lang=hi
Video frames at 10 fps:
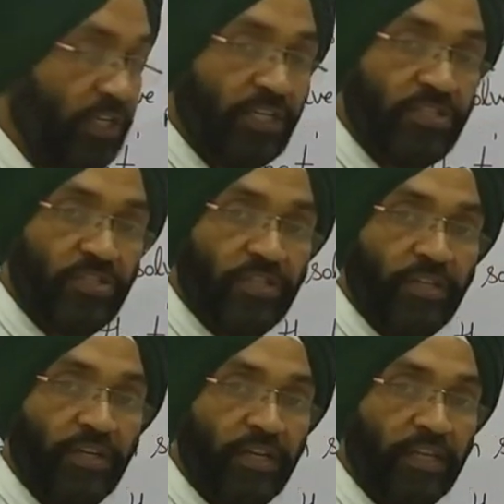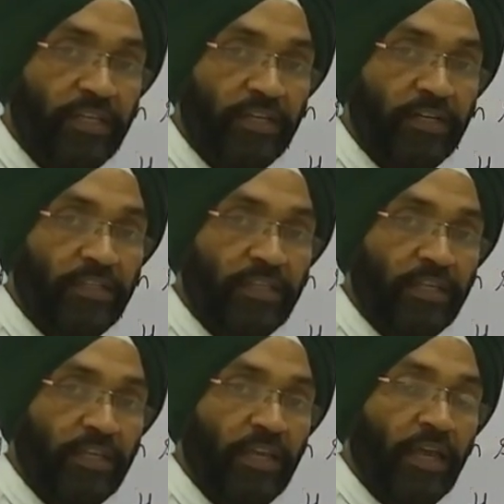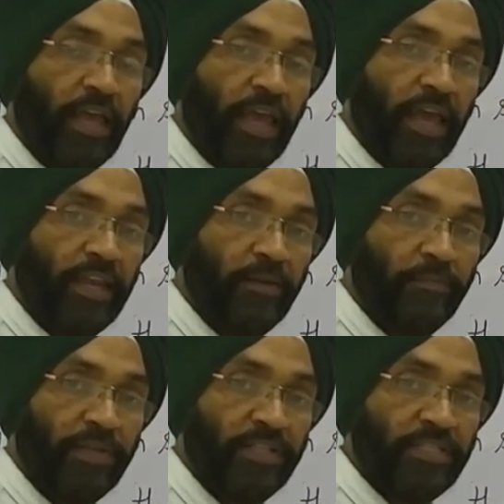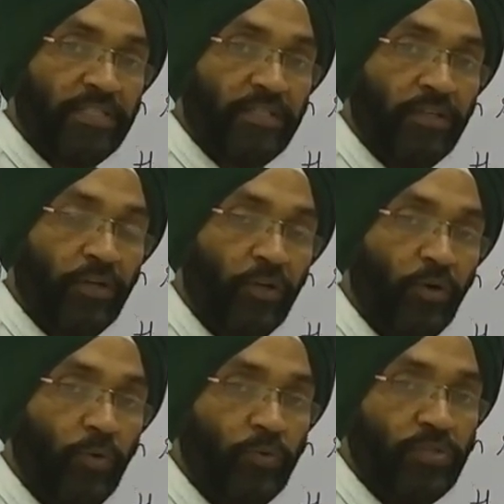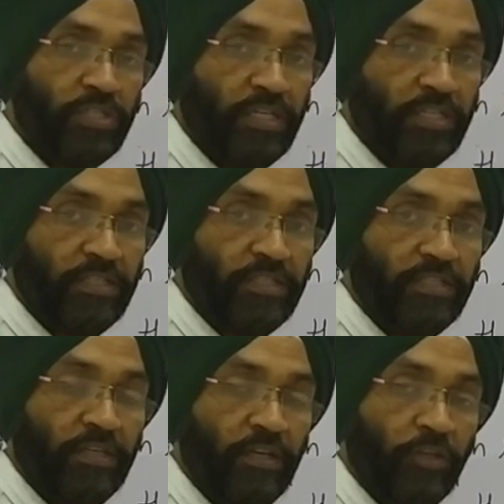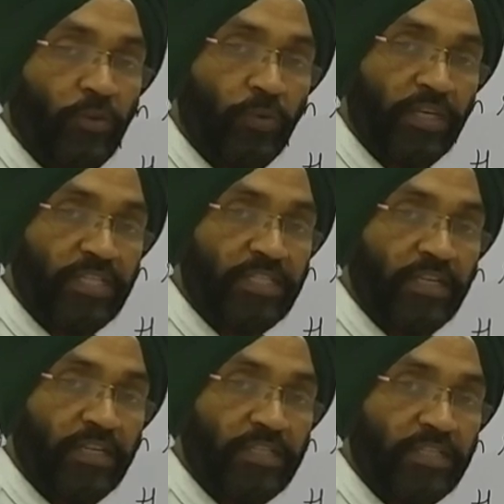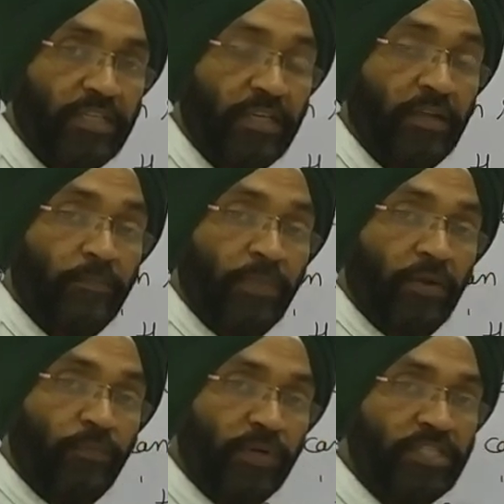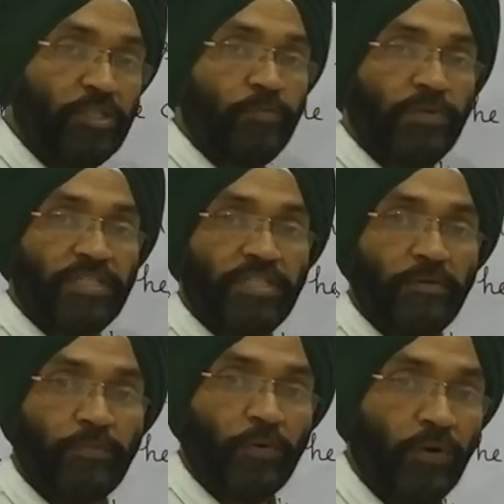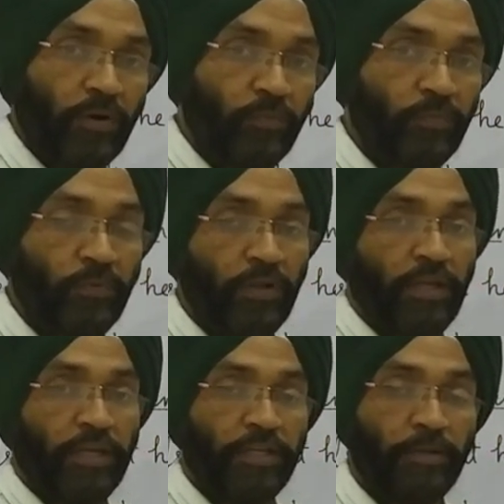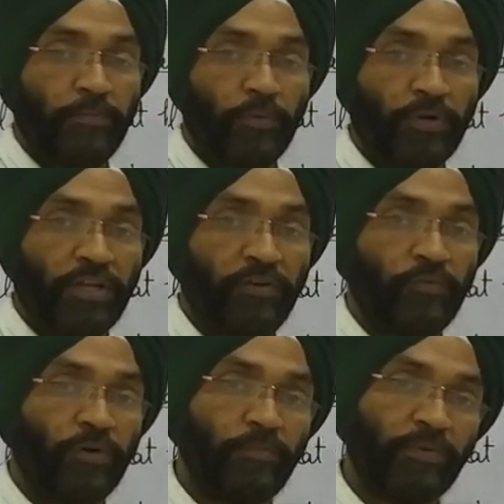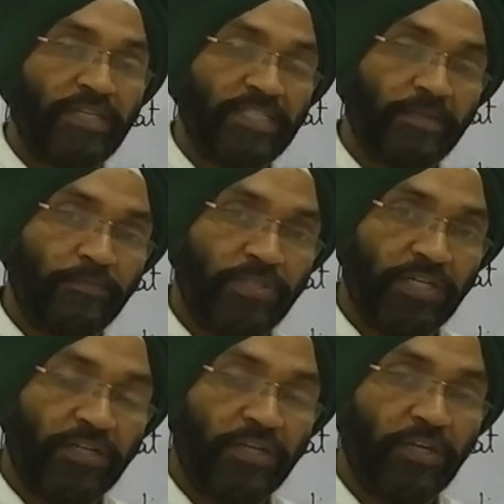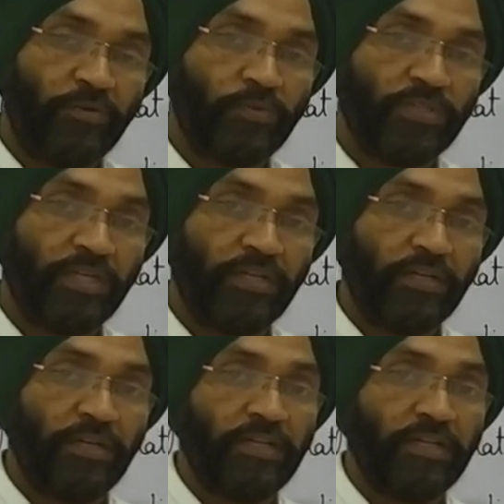चेंज नहीं करते एन मीन्स नो चेंज तो इस तरह से फर्स्ट पर्सन प्रोनाउन रिपोर्टिंग वर्ब के सब्जेक्ट के अनुसार